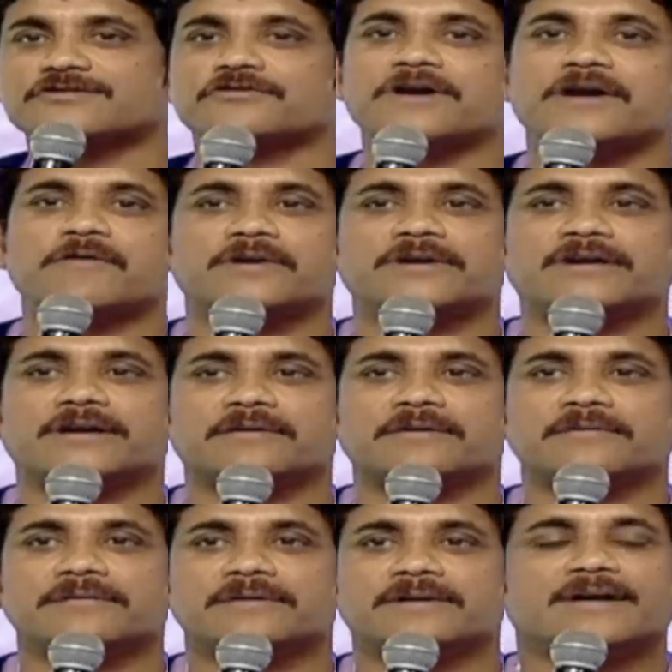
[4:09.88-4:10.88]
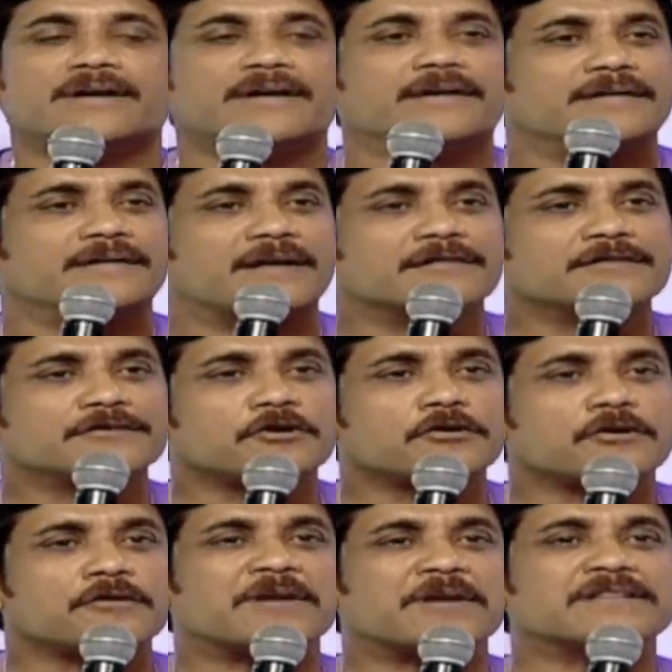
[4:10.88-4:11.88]
తీస్తూనే ఉంటారు
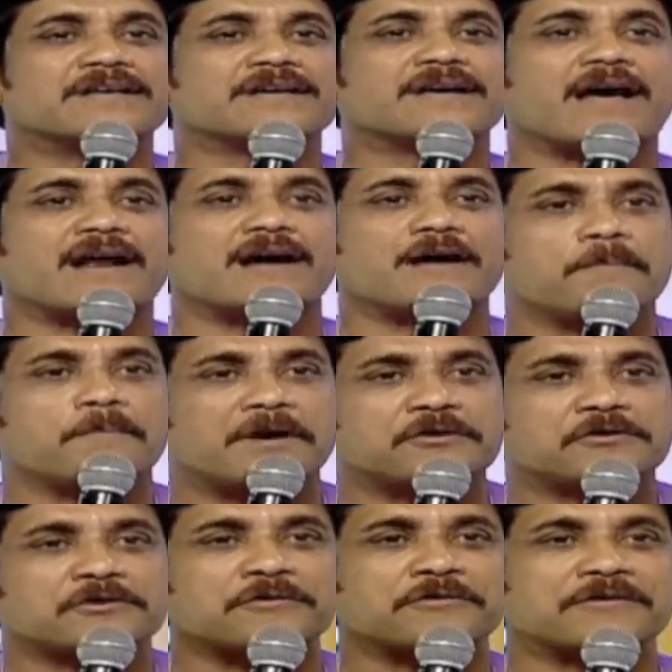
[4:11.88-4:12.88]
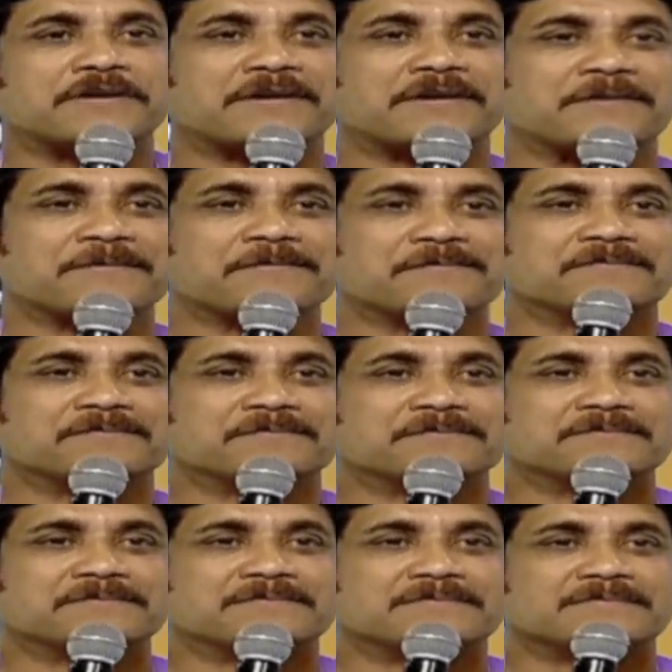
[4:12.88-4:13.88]
ఎంతో మందికి అన్నం పెడుతూ ఉంటారు
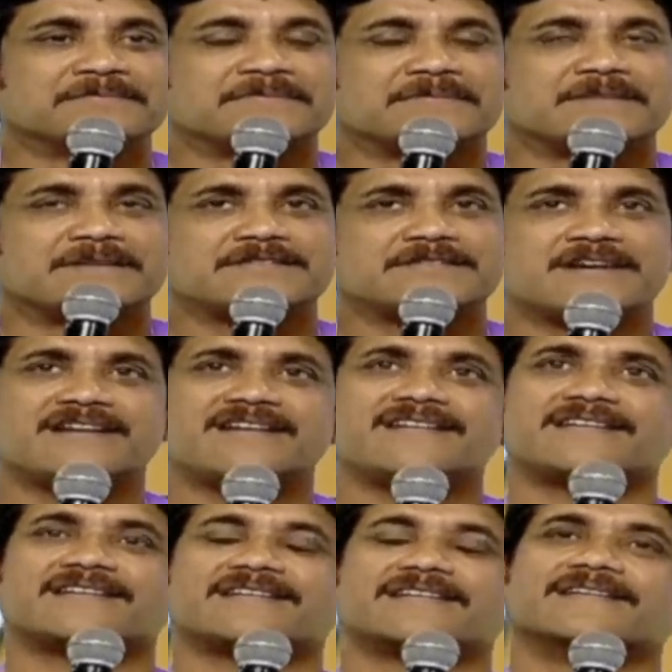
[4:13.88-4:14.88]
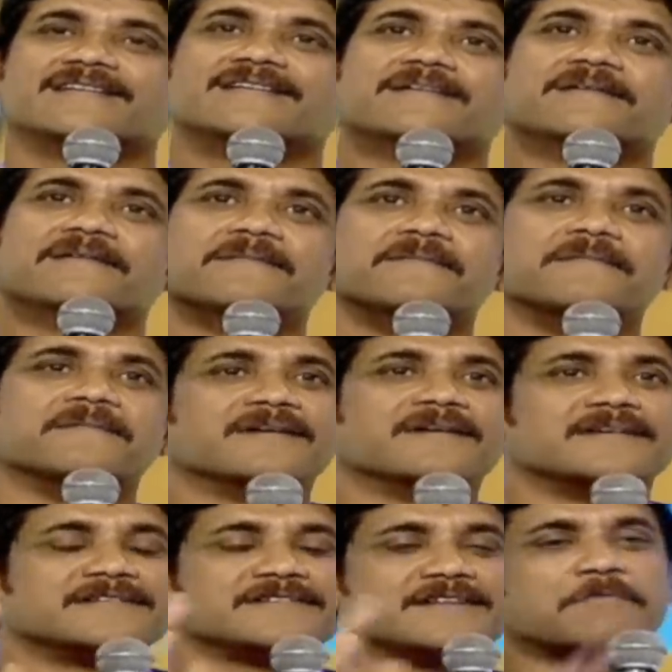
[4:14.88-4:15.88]
సార్
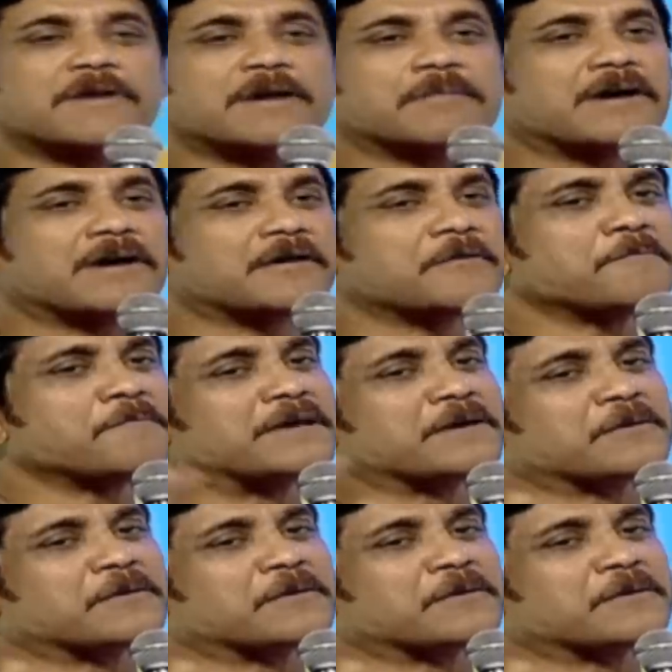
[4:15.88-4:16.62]
చిన్నబాబు గారు